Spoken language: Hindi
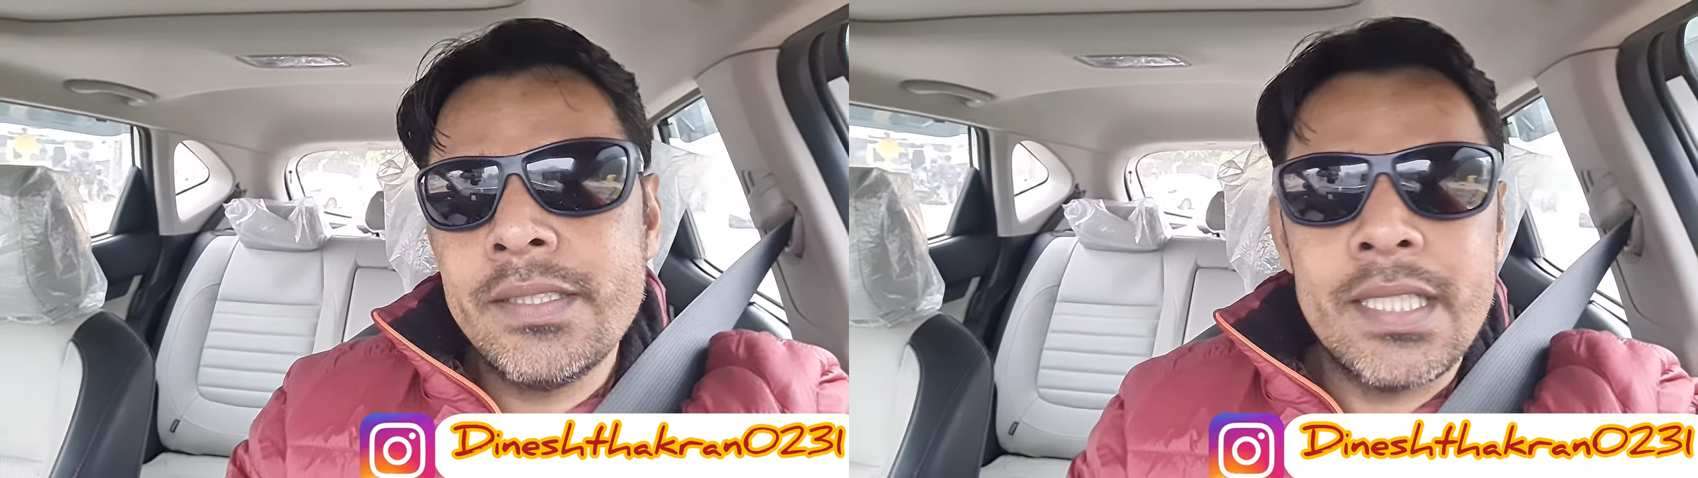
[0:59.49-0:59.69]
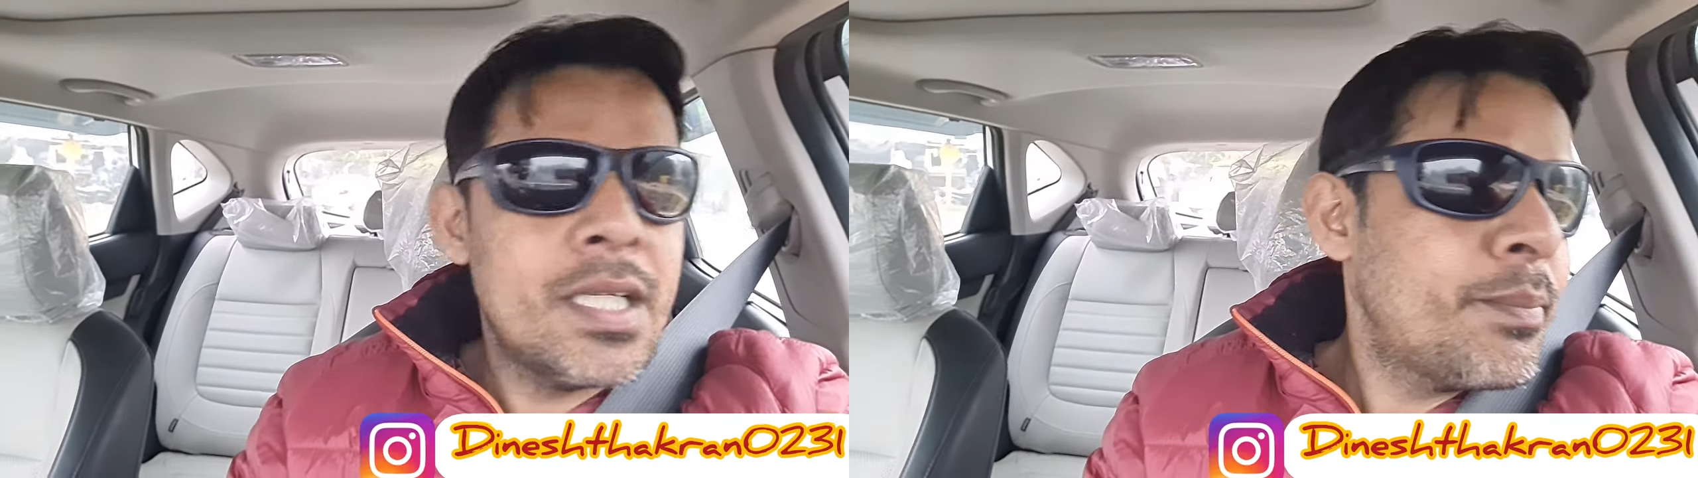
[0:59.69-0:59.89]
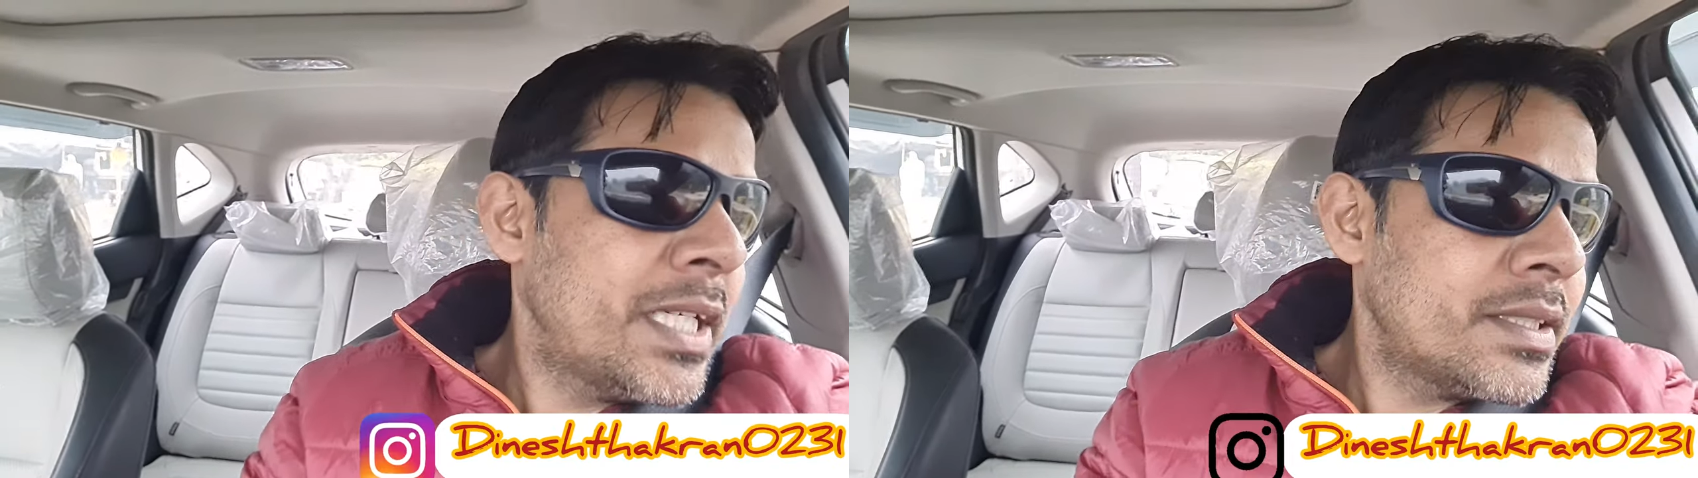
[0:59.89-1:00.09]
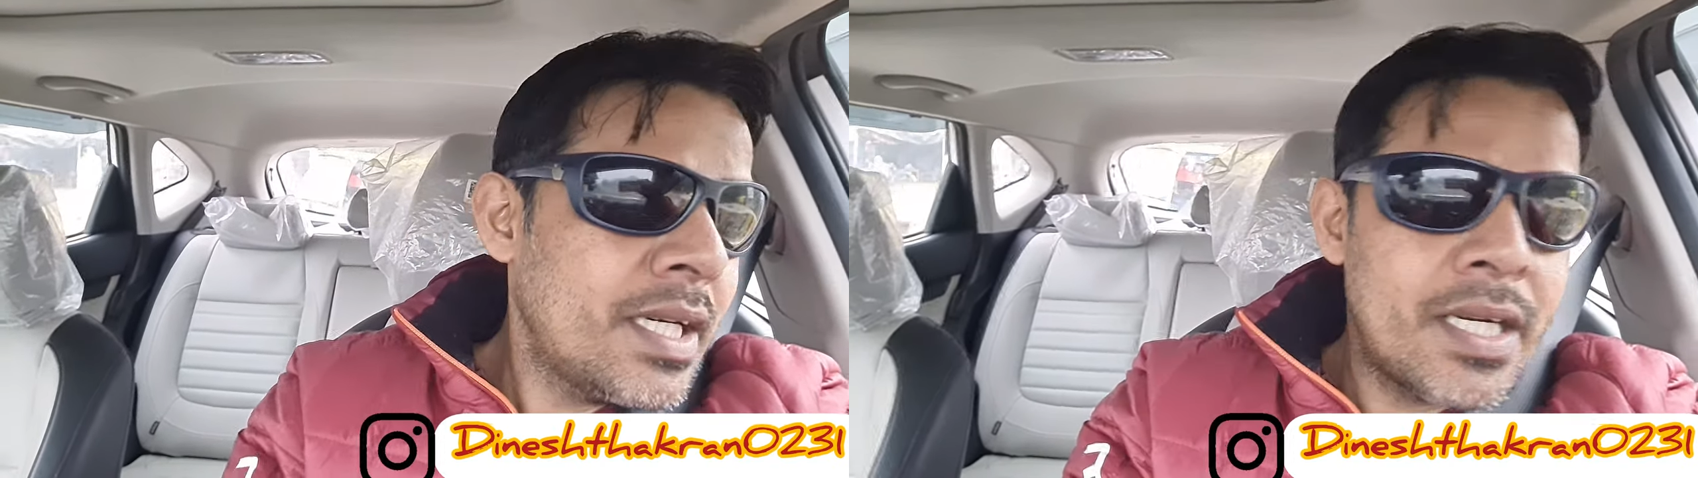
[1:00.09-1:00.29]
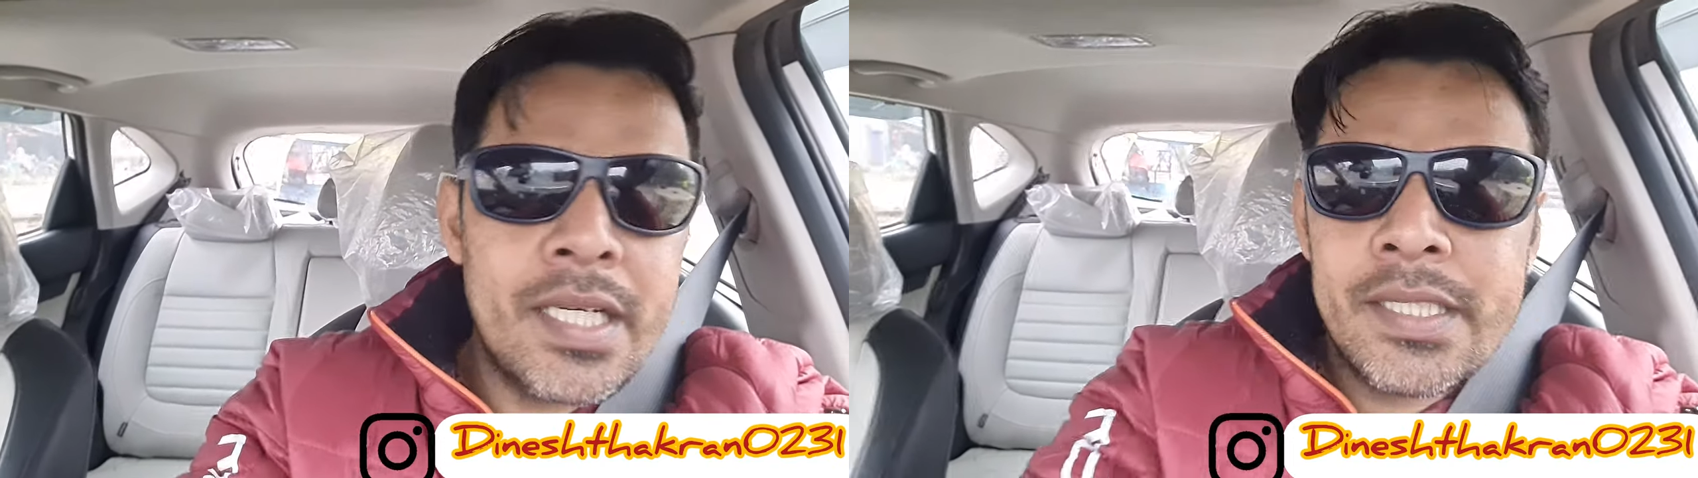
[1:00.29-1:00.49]
ज़्यादा पैसा
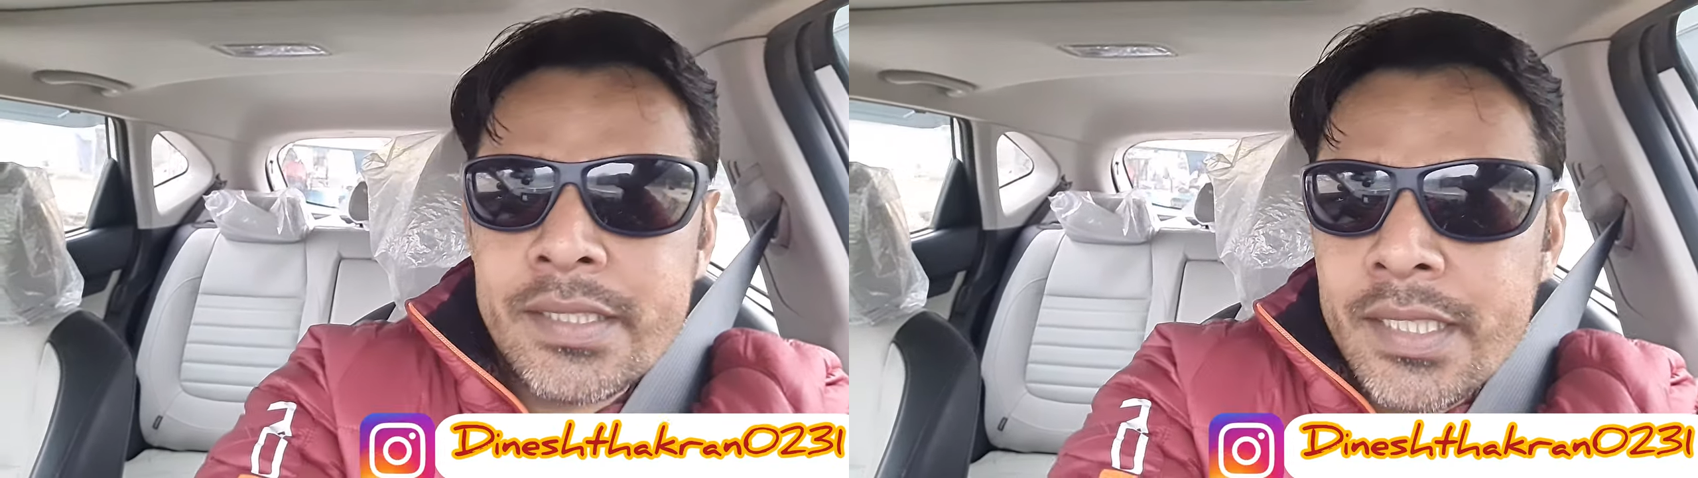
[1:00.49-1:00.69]
आ रहा है ऐसा